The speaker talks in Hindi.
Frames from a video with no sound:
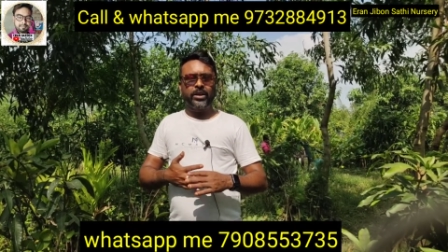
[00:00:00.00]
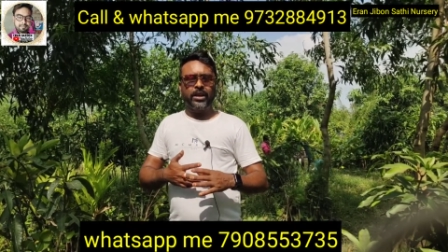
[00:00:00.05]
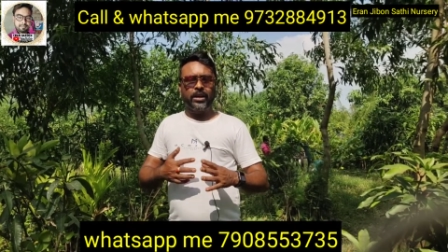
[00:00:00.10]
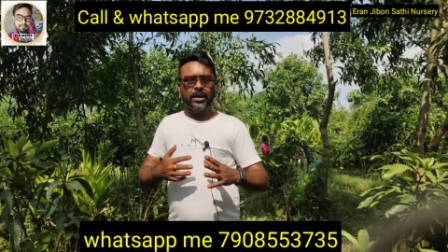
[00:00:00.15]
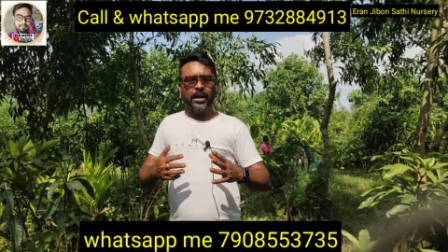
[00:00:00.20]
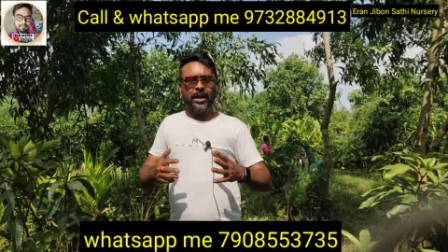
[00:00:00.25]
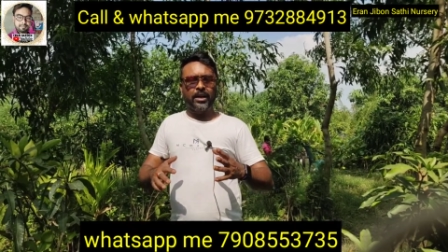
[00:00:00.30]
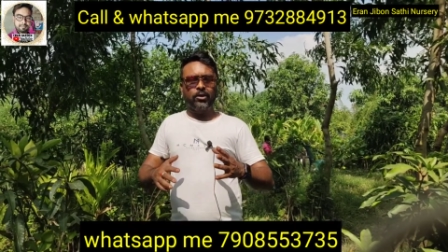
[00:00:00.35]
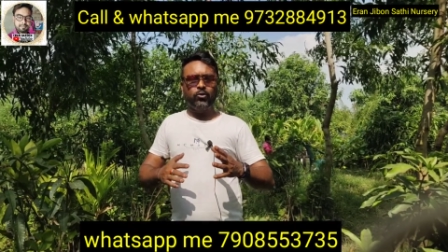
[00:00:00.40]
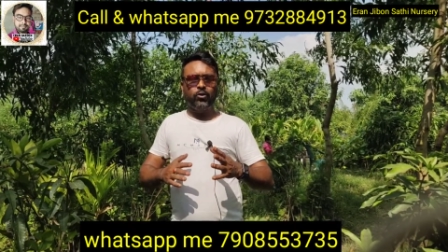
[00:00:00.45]

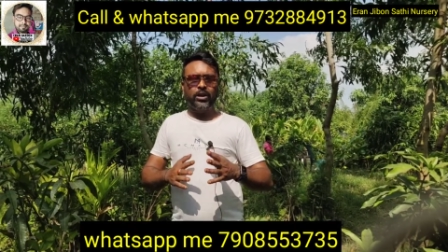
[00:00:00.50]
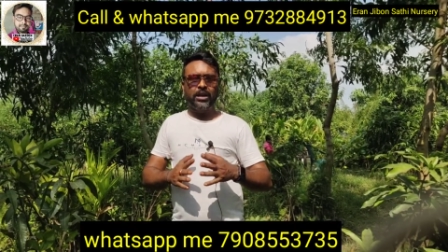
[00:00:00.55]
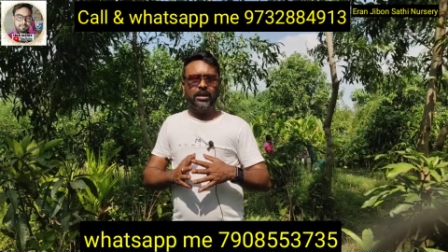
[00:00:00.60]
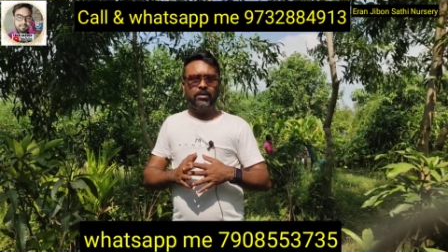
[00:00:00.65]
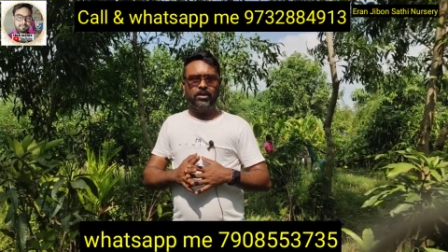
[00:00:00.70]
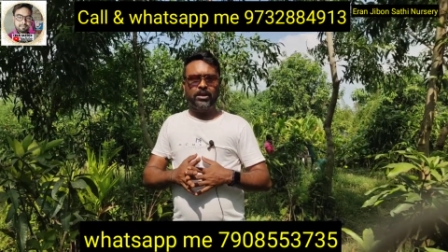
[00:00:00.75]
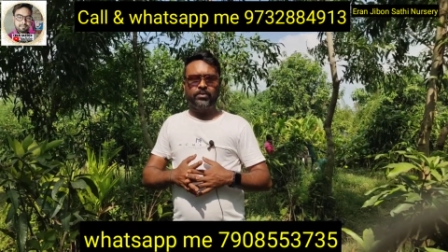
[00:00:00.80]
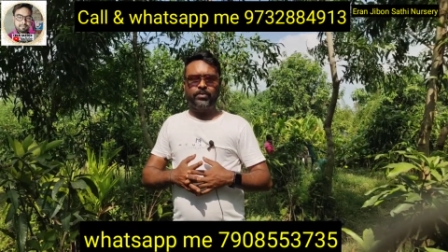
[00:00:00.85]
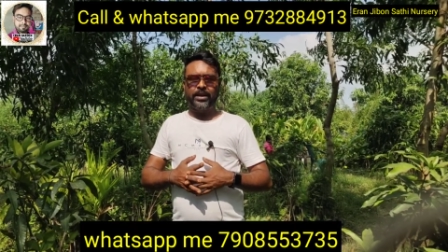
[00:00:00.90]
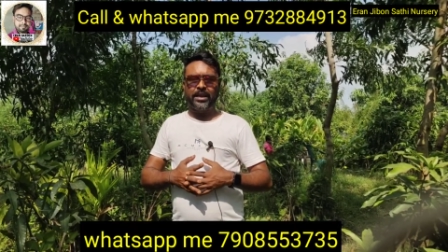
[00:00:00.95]
नहा धो के
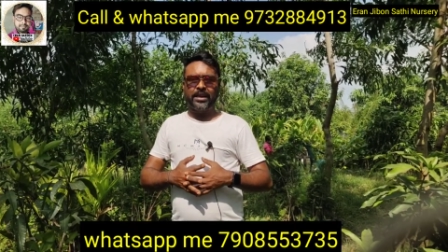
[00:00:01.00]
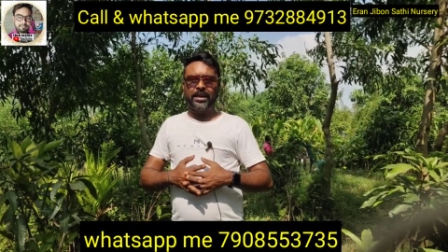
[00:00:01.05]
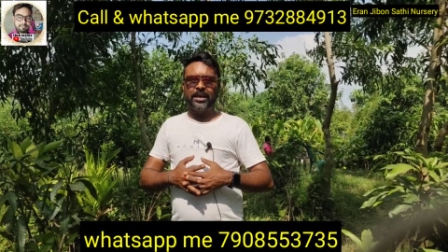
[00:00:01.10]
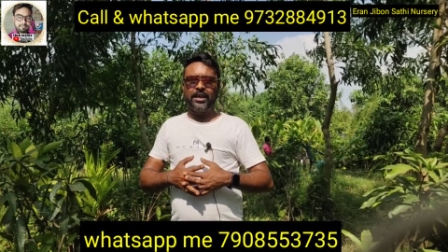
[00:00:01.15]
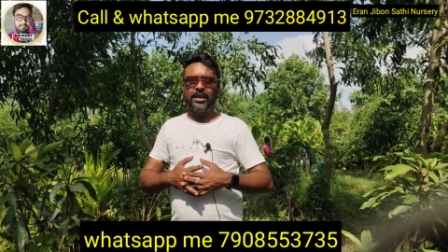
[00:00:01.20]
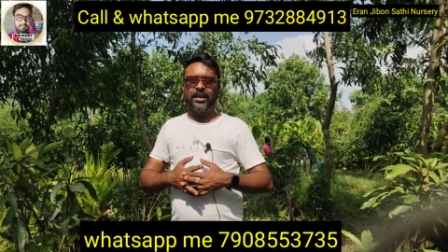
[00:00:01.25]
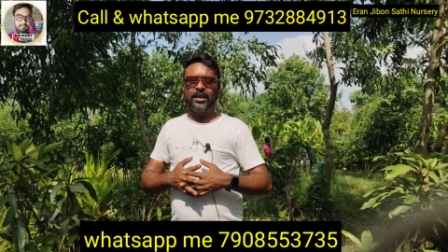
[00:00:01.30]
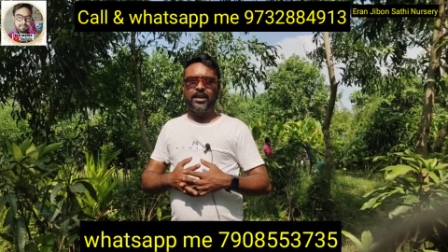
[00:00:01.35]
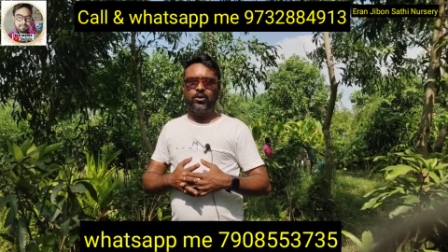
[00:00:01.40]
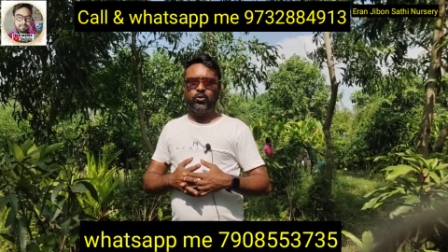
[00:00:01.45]
नमाज पढ़ के
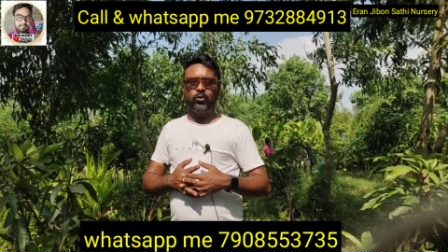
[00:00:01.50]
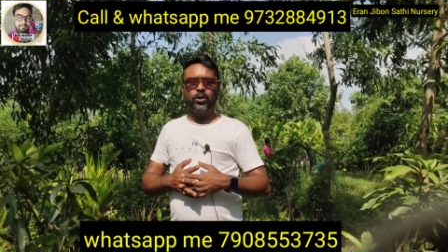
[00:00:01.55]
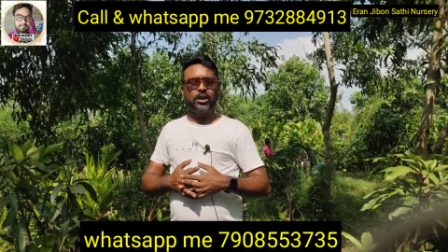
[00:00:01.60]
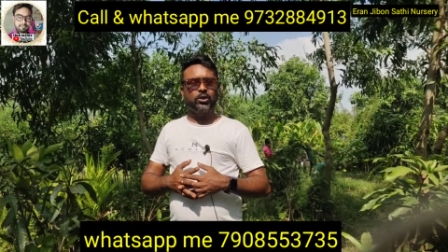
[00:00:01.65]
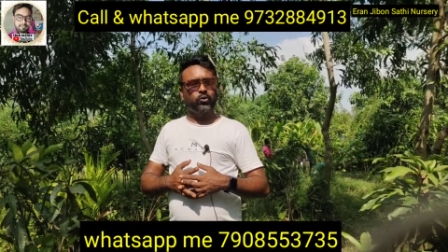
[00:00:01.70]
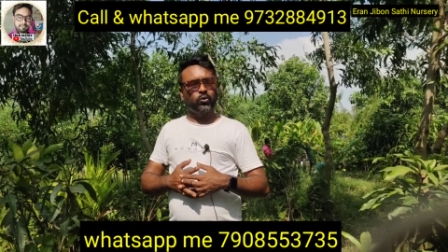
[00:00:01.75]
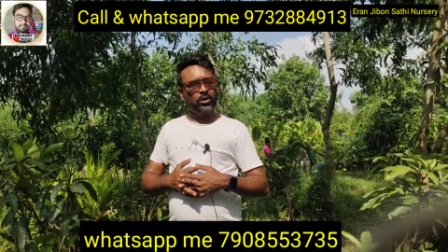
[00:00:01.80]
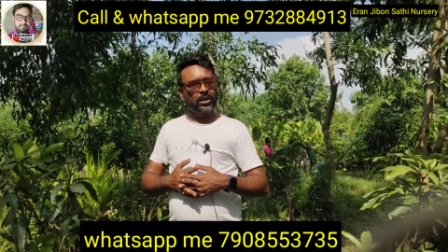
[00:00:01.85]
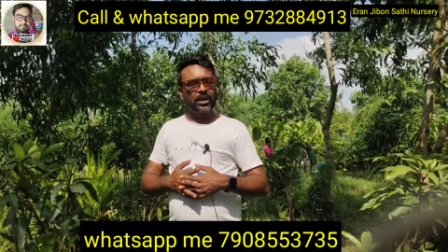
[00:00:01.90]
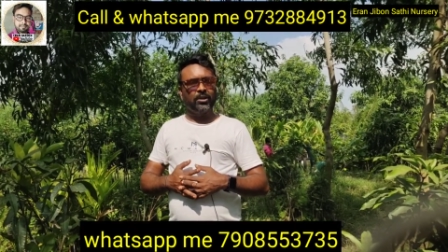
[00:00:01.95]
थोड़ा
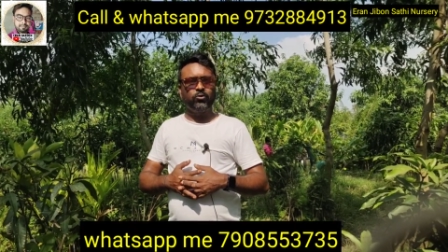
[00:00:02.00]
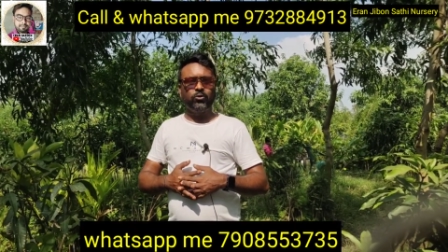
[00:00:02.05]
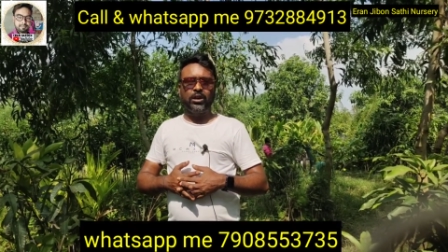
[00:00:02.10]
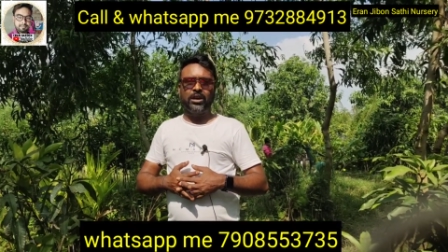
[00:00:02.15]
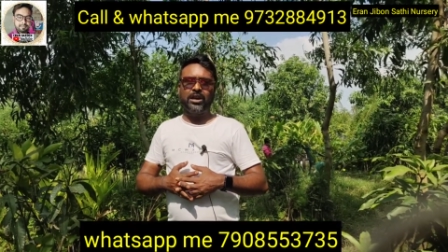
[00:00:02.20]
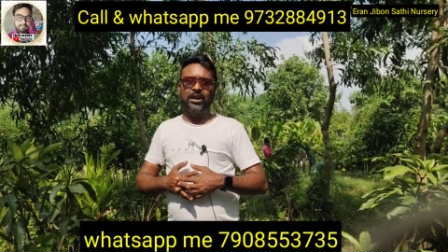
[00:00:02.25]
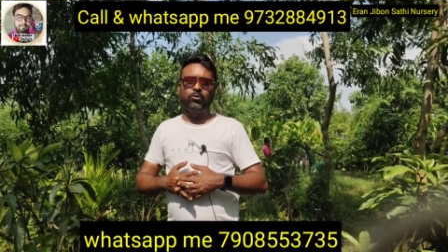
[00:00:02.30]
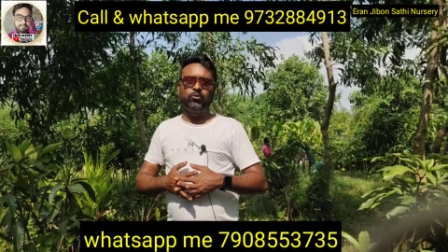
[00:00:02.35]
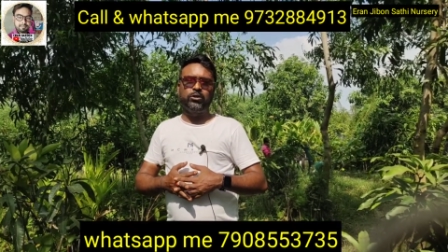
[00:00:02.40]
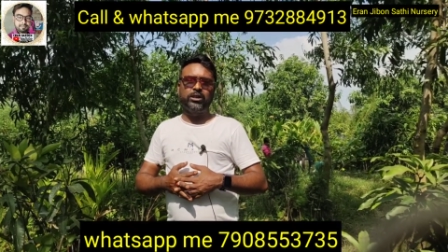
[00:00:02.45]
सोता हूँ तो
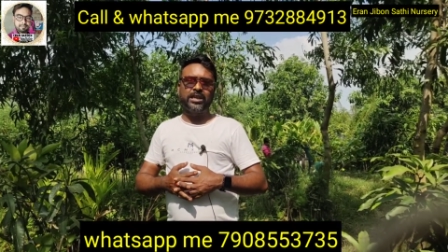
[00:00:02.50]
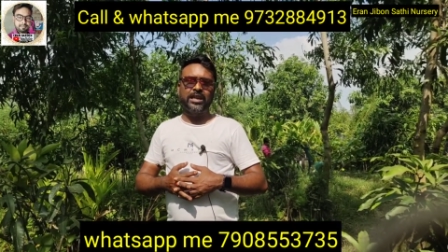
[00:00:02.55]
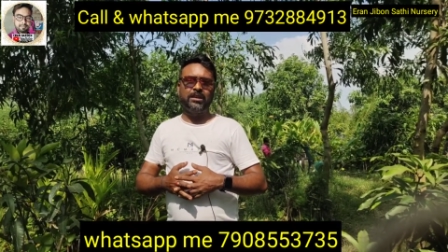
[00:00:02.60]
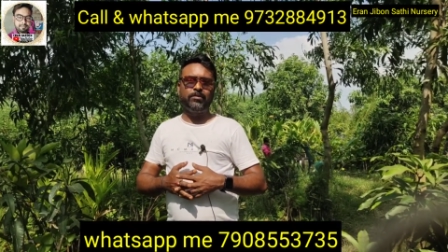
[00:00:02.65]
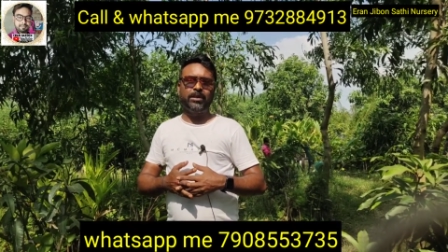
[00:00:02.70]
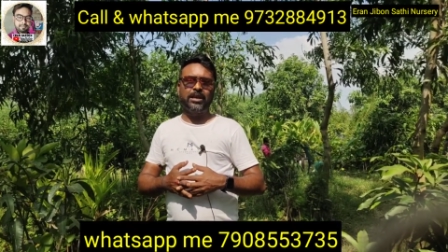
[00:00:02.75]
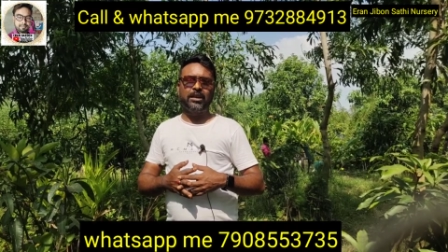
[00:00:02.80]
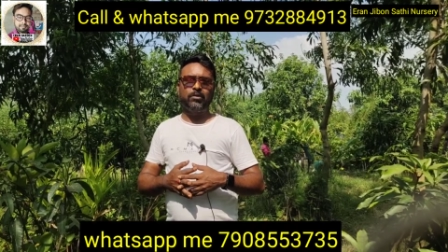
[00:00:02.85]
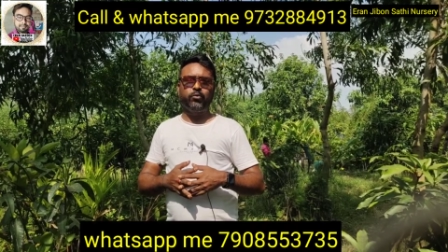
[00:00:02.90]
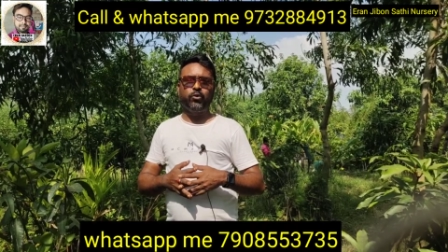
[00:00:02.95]
अगर उस
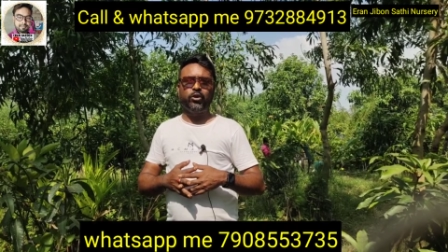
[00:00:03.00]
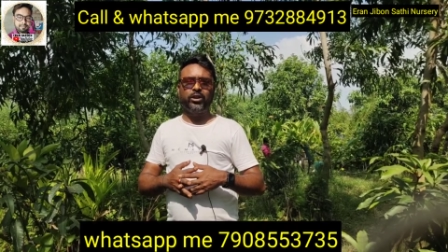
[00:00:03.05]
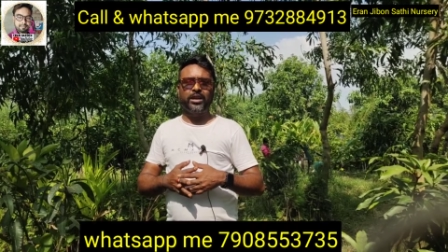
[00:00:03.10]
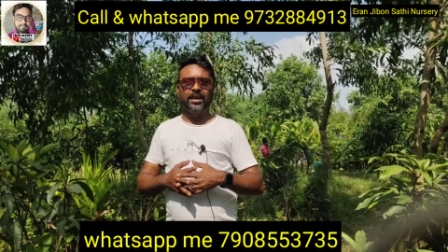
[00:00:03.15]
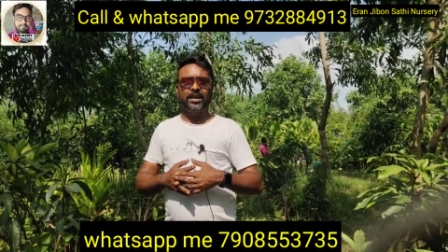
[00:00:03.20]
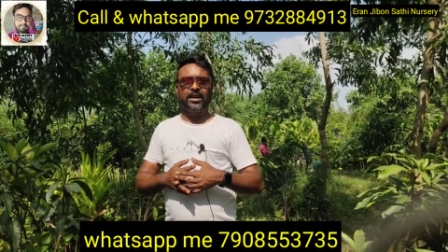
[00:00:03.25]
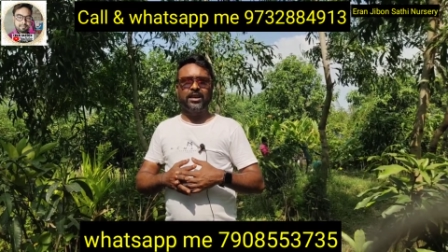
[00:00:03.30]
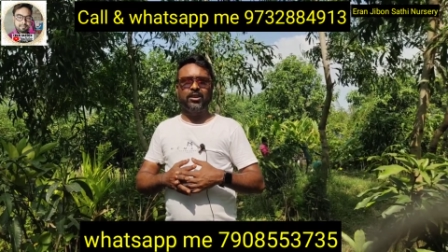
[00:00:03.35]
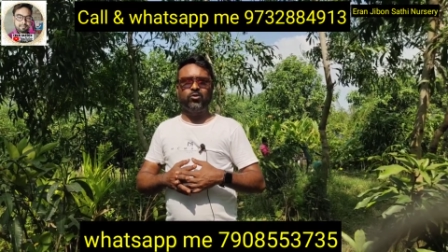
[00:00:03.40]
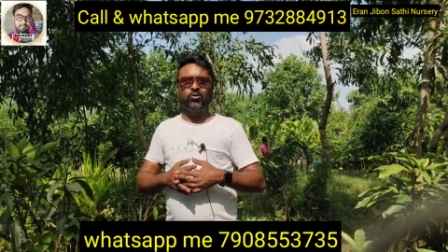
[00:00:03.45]
टाइम अगर फ़ोन
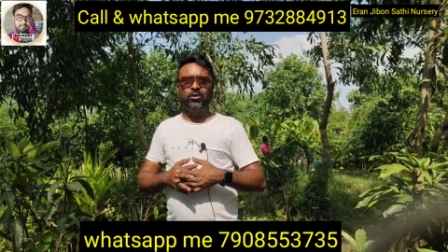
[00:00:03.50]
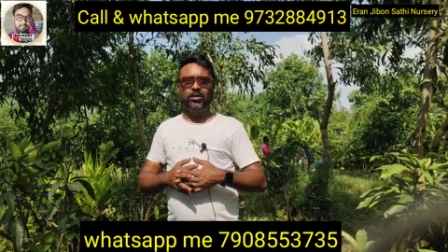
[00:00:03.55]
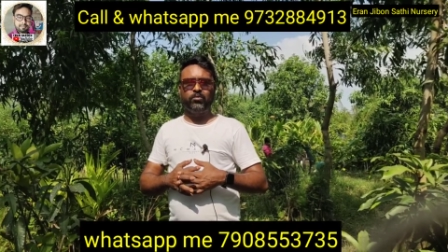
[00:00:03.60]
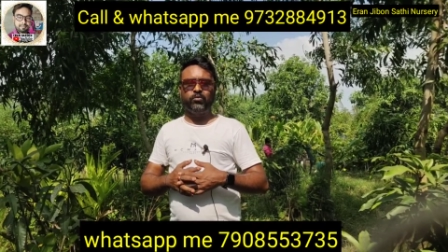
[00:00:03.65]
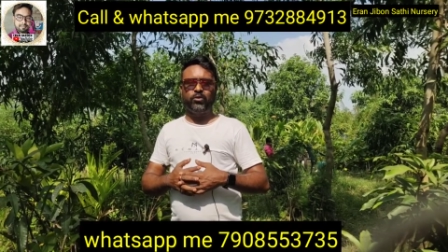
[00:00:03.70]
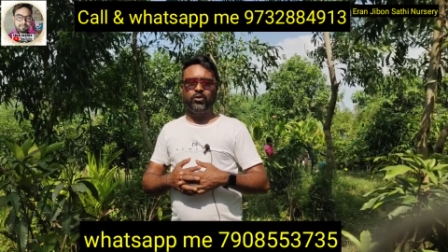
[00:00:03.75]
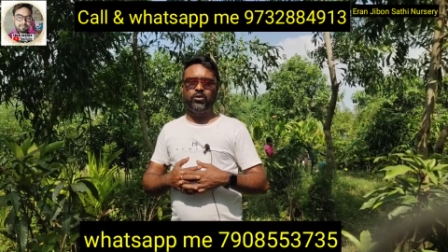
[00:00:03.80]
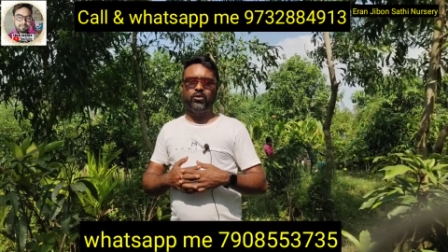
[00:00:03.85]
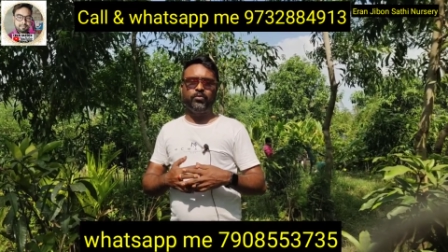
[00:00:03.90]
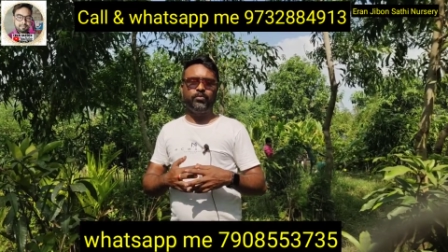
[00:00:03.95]
करेंगे तो
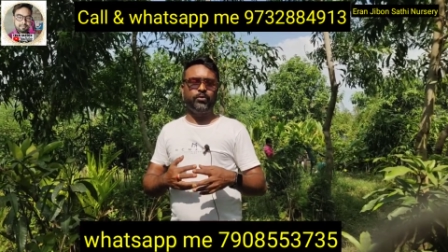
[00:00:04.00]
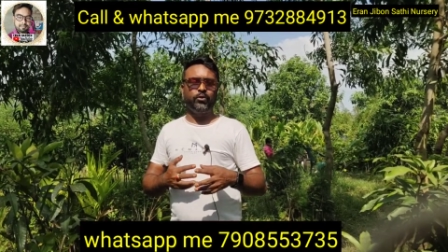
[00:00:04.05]
आपको